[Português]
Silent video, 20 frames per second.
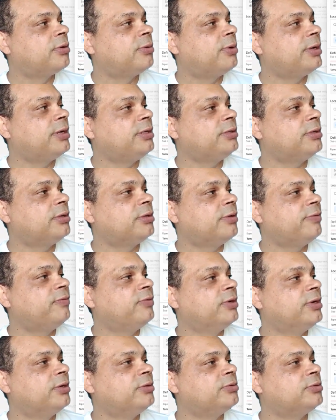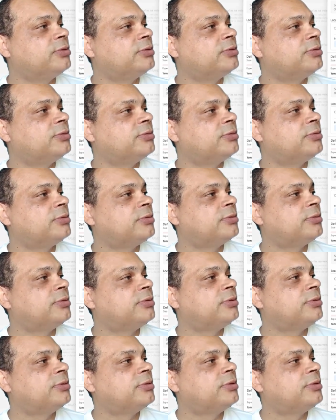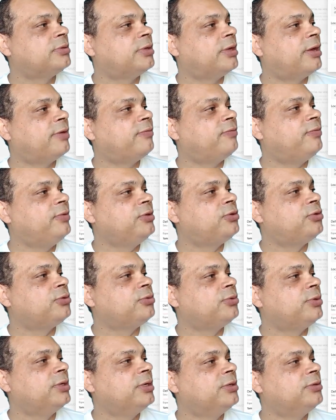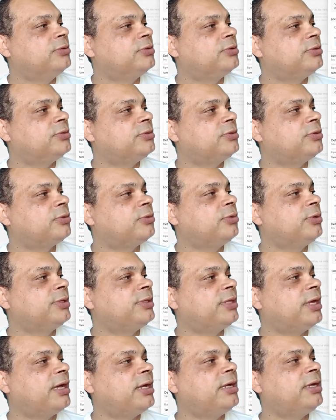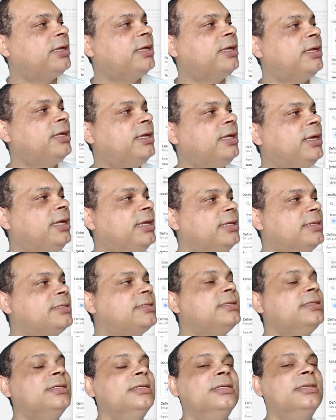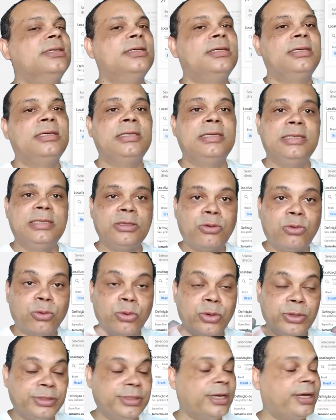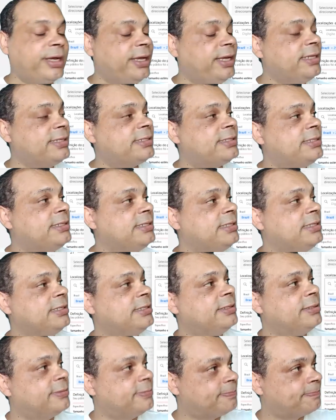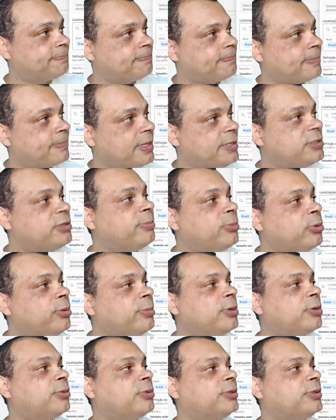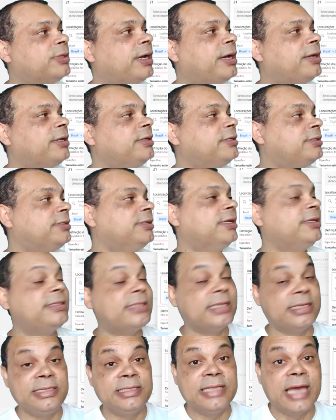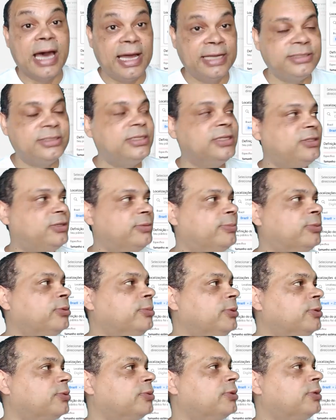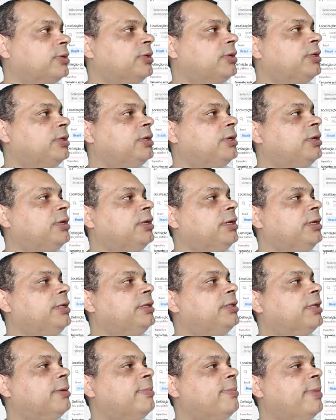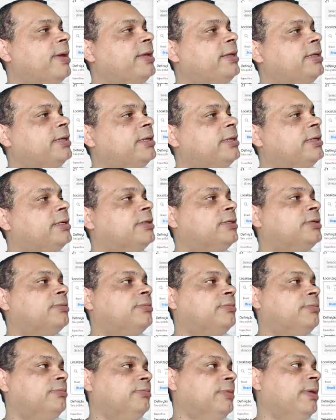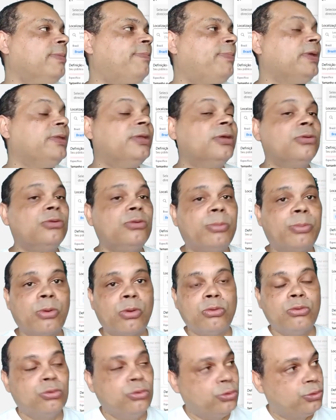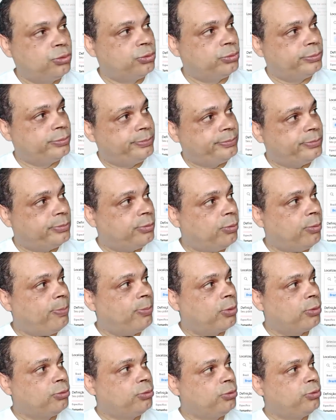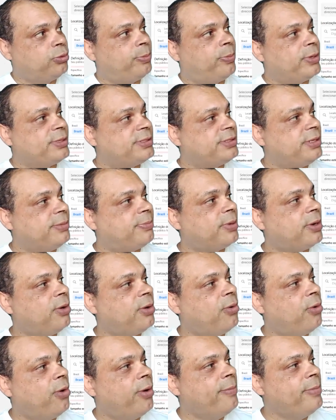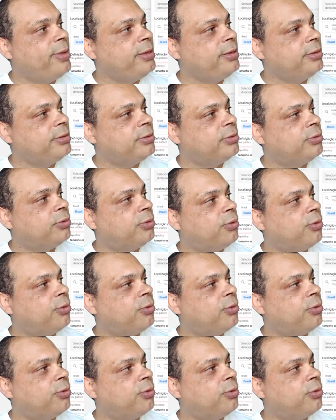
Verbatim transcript: 49 anos a 21 anos, encurtar esse, encurtar esse, esse público, tá? Esse, essa idade desse público. E também, dependendo do produto, o produto pode ser para homem